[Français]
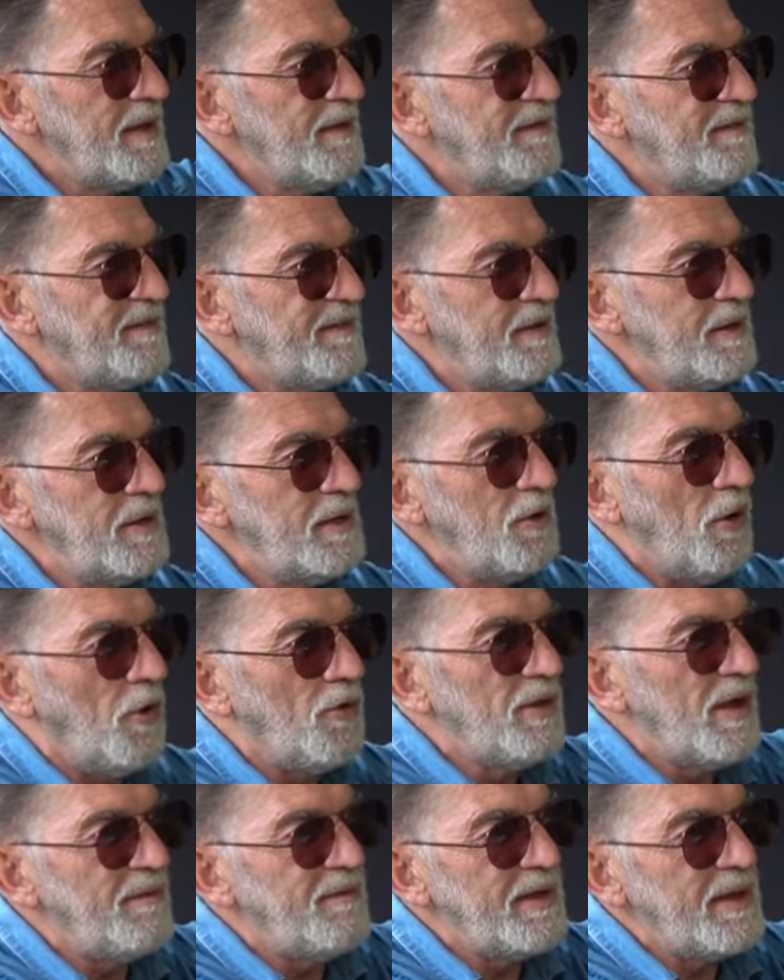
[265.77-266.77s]
ici,
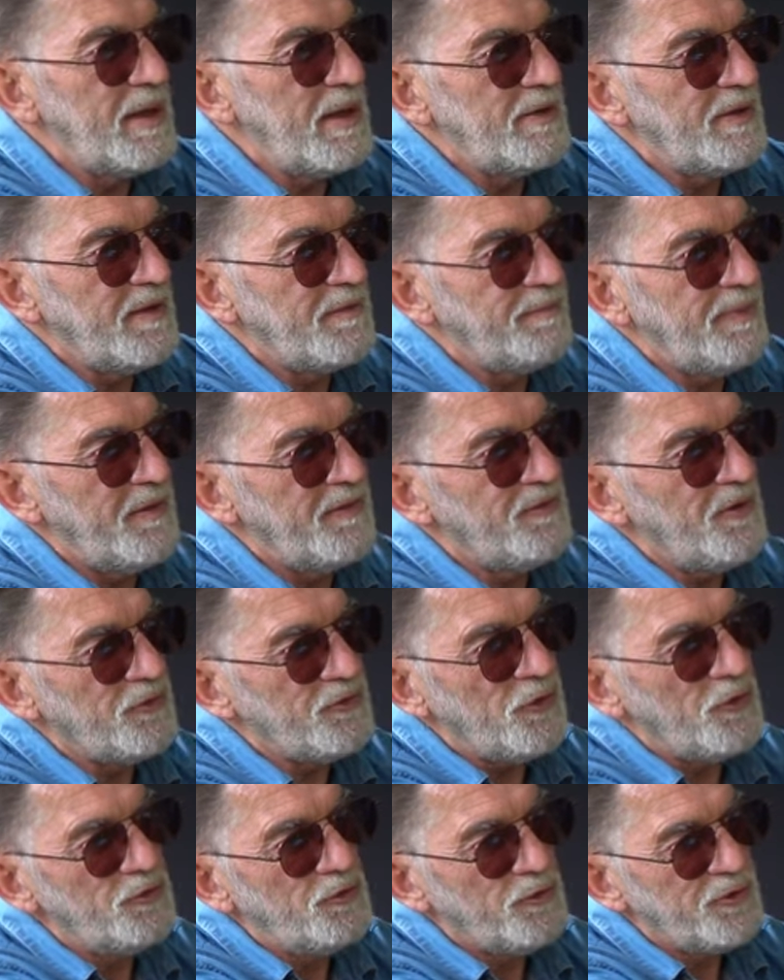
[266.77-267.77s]
on avait un espèce
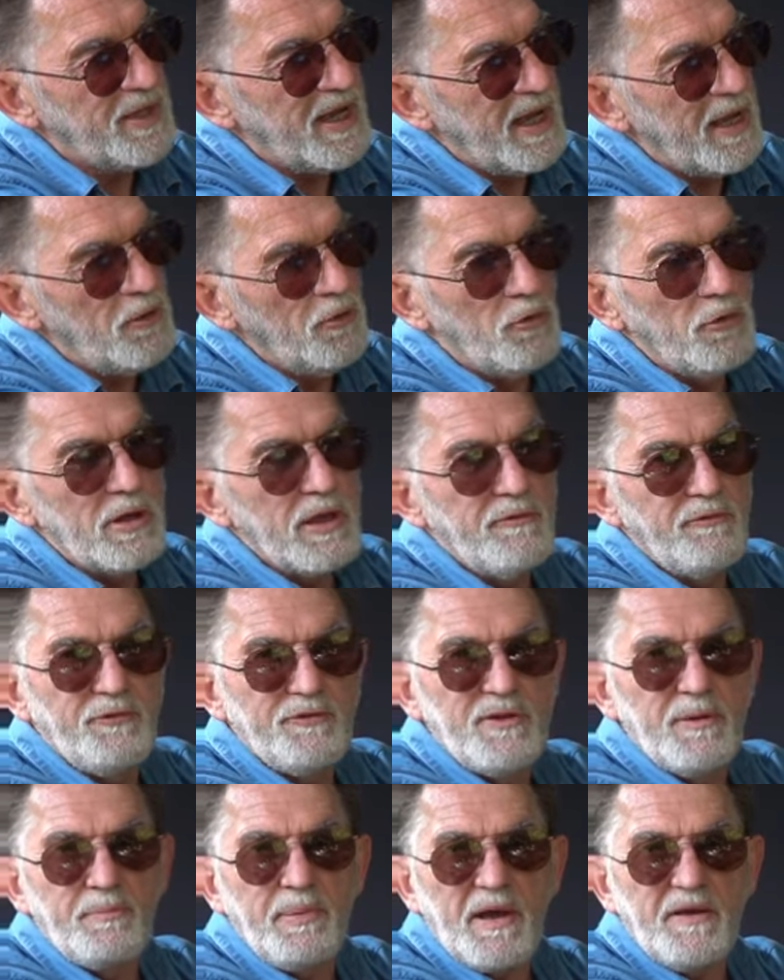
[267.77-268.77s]
dentre très long qui
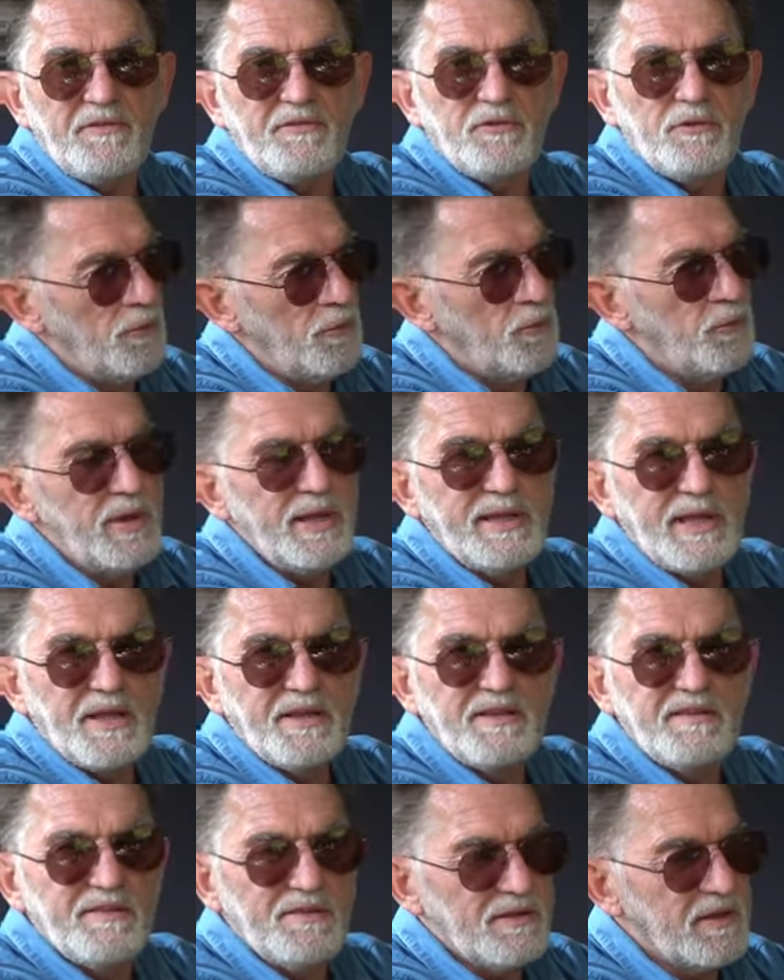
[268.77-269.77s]
faisait presque 8
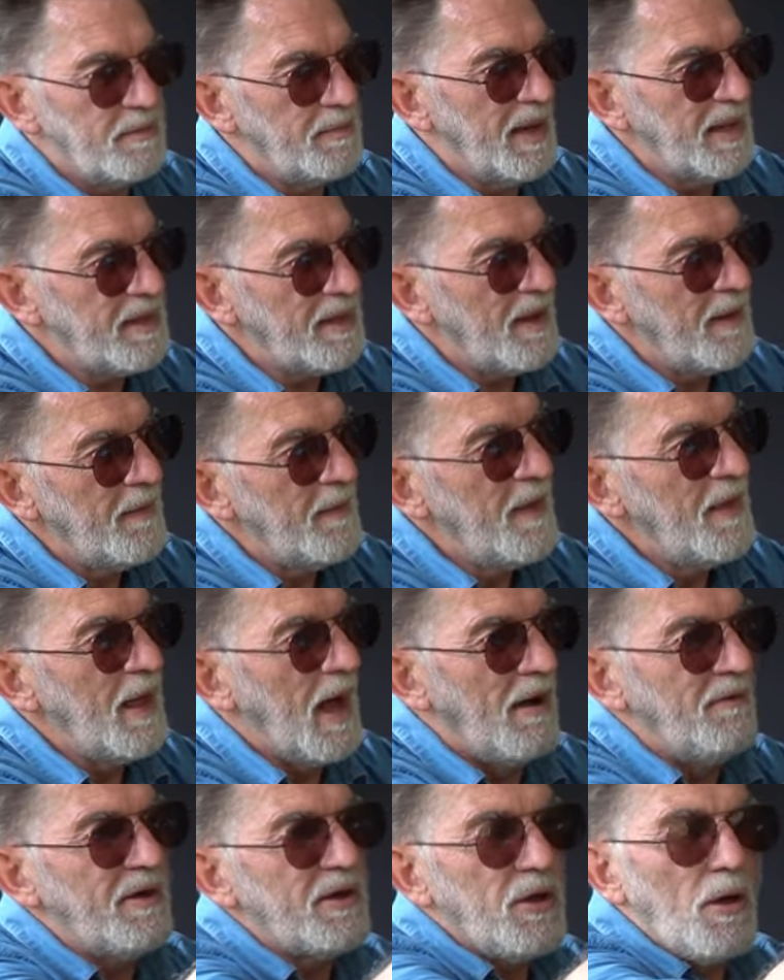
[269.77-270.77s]
à 10 cm
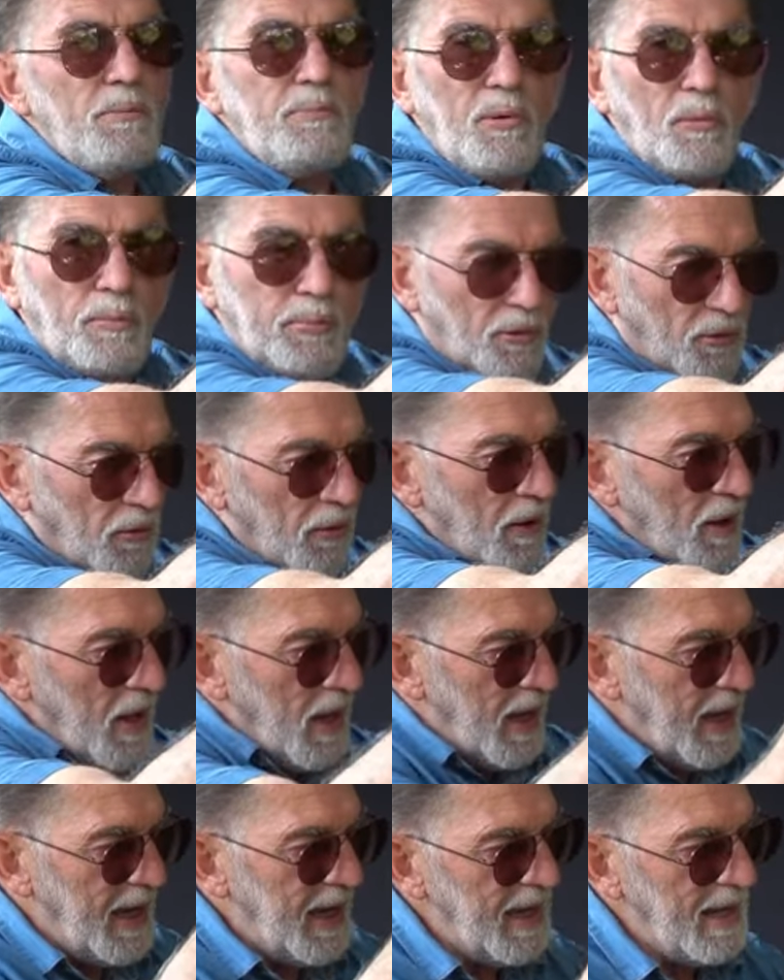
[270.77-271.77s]
avec un pompon
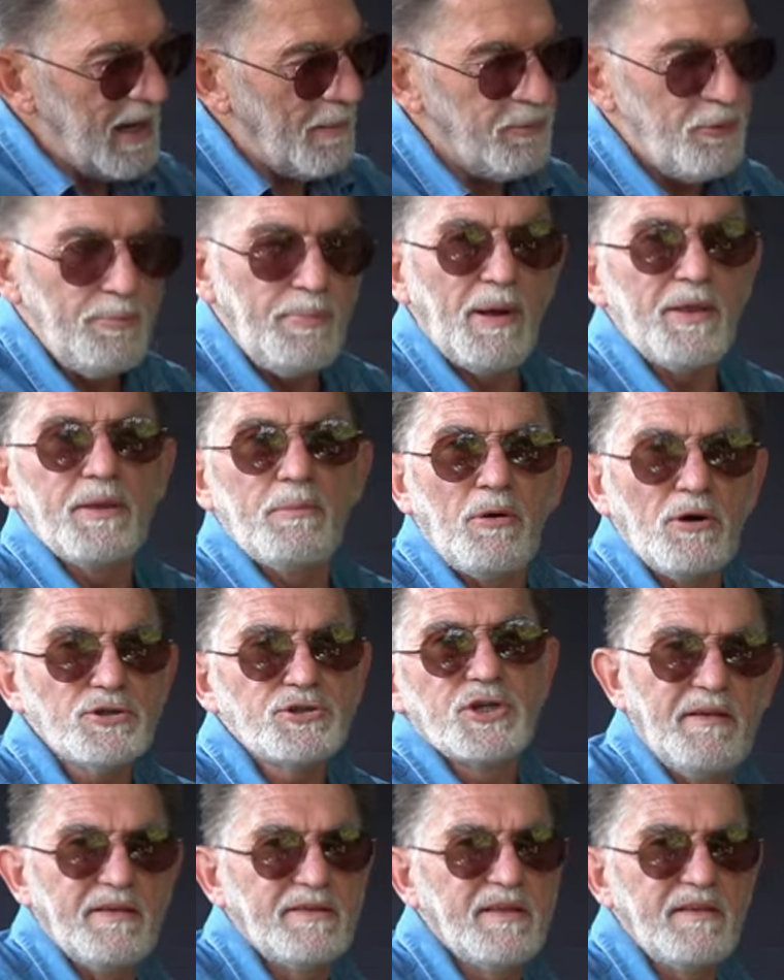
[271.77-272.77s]
et la plupart des
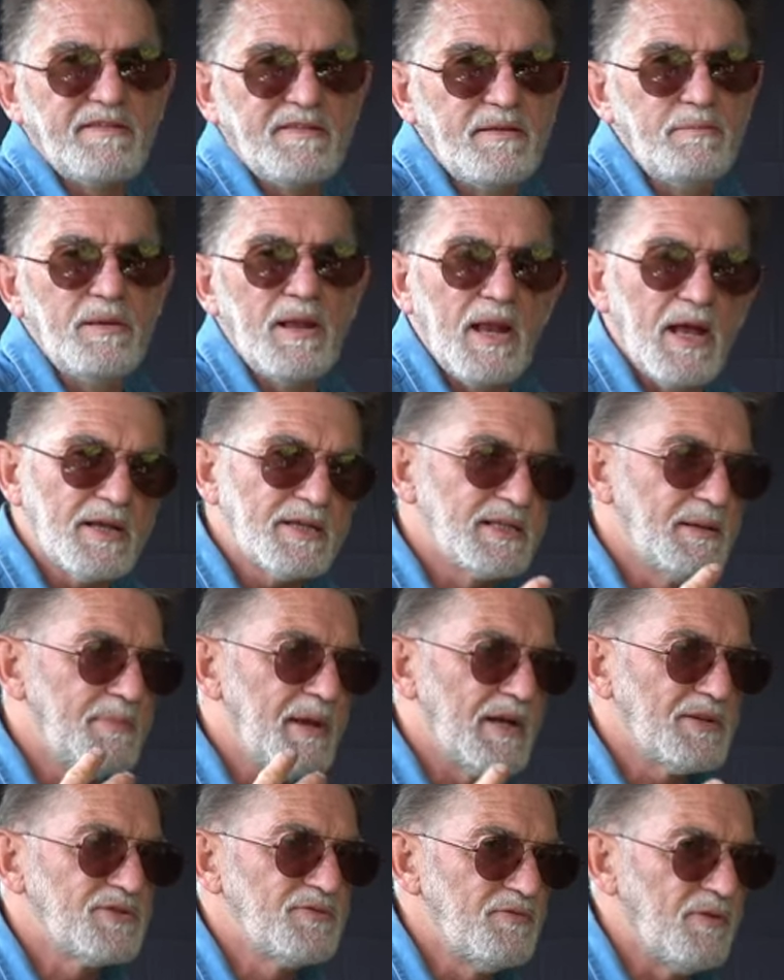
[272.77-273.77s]
branches étaient similaires. C'est
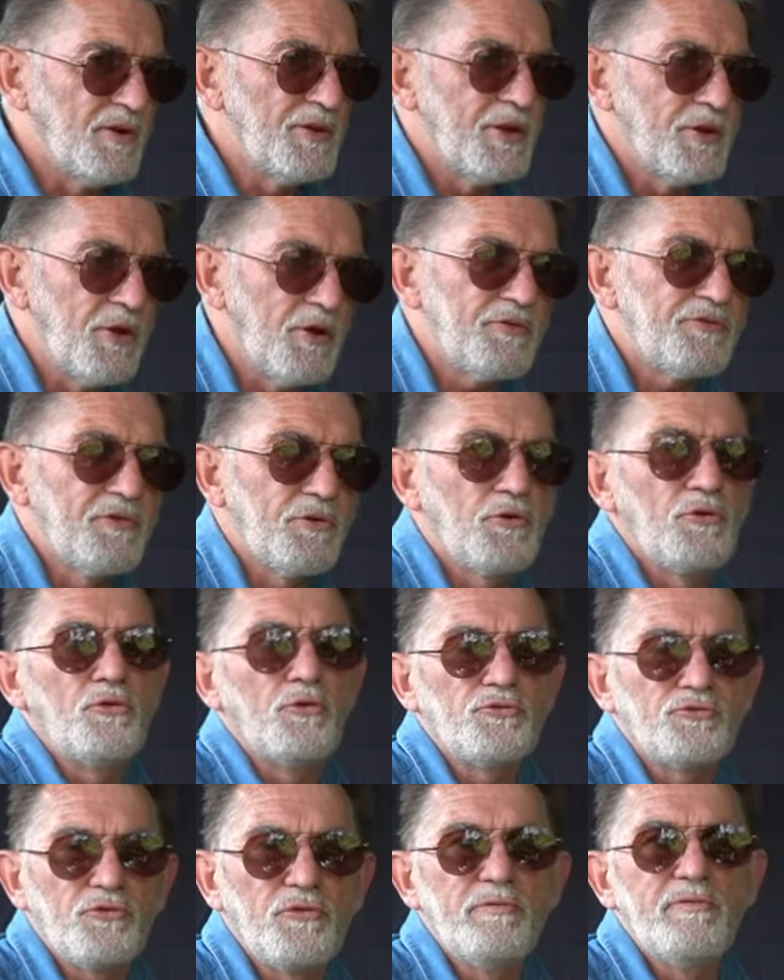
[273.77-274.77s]
bien souvent d'ailleurs ce que
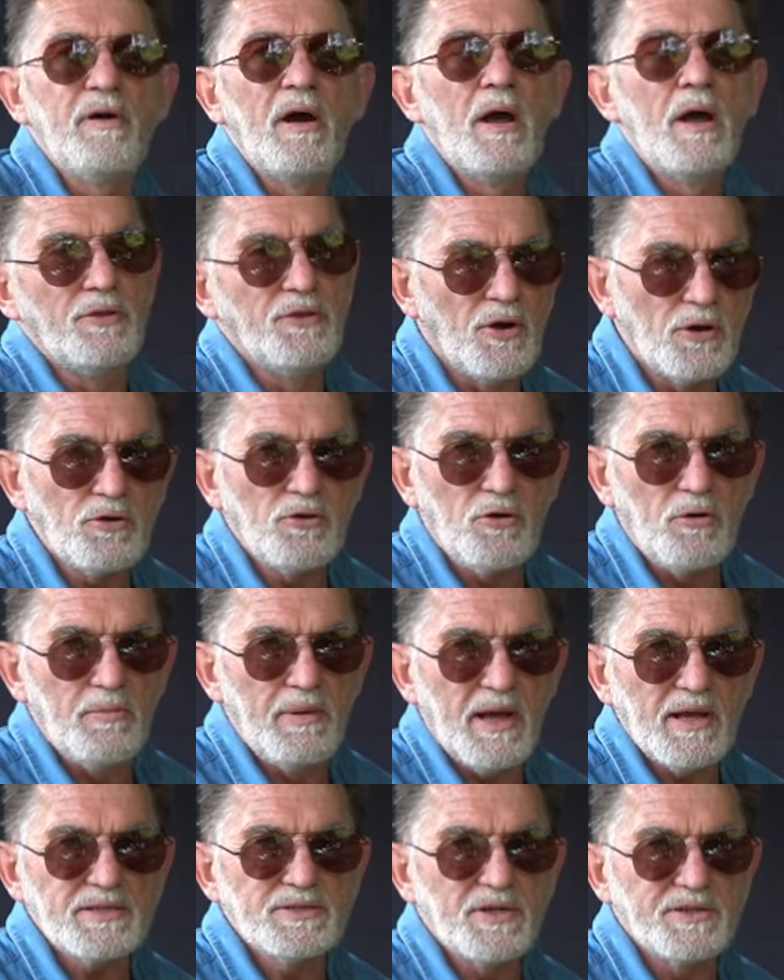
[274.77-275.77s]
l'on trouve dans le
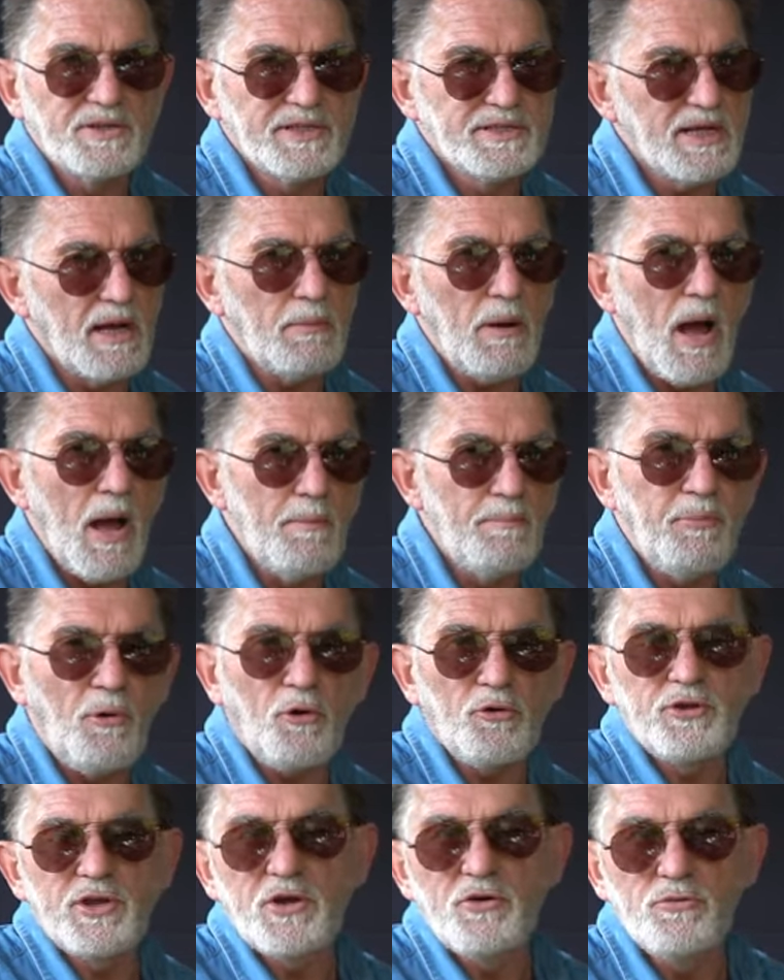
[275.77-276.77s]
commerce, dans des arbres
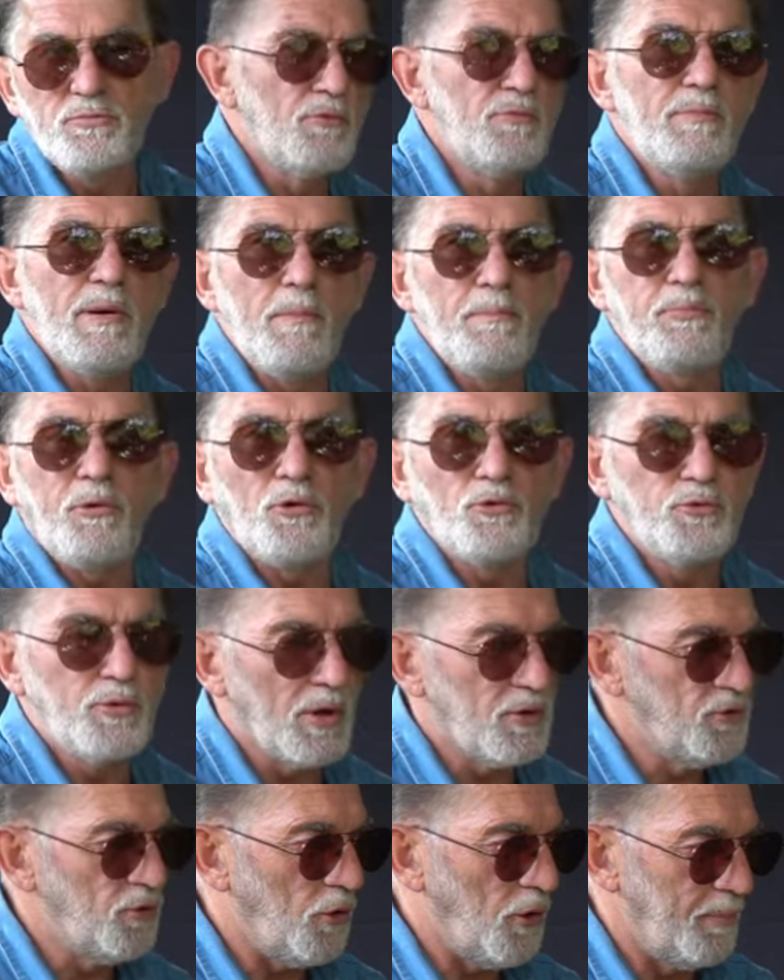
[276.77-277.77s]
importés ou même
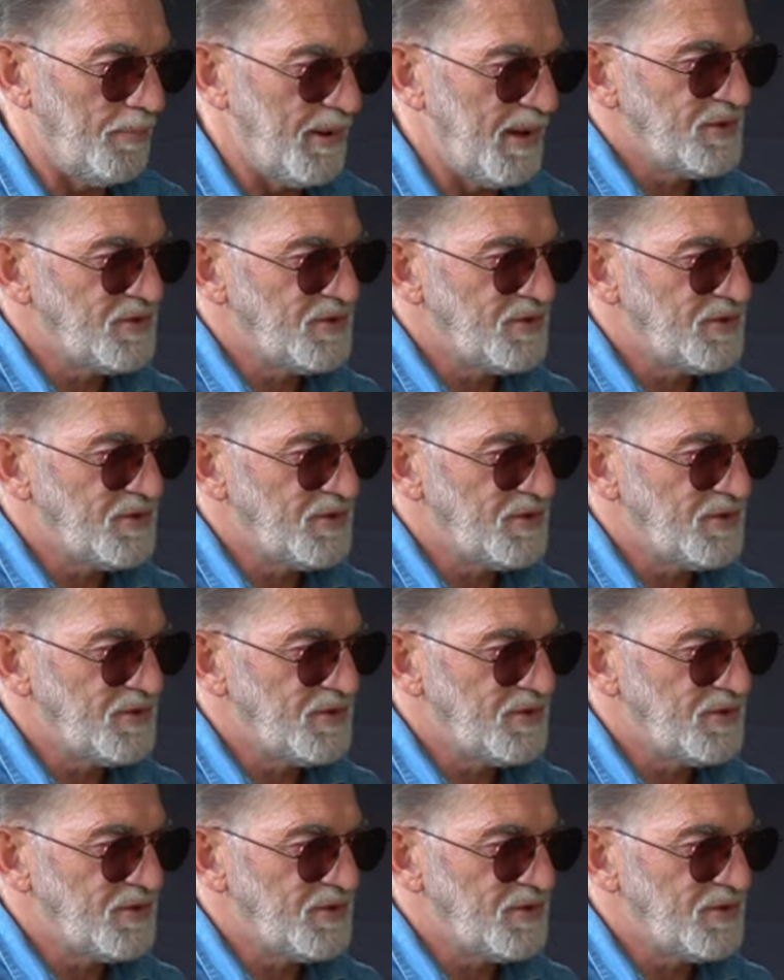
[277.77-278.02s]
produits en Europe.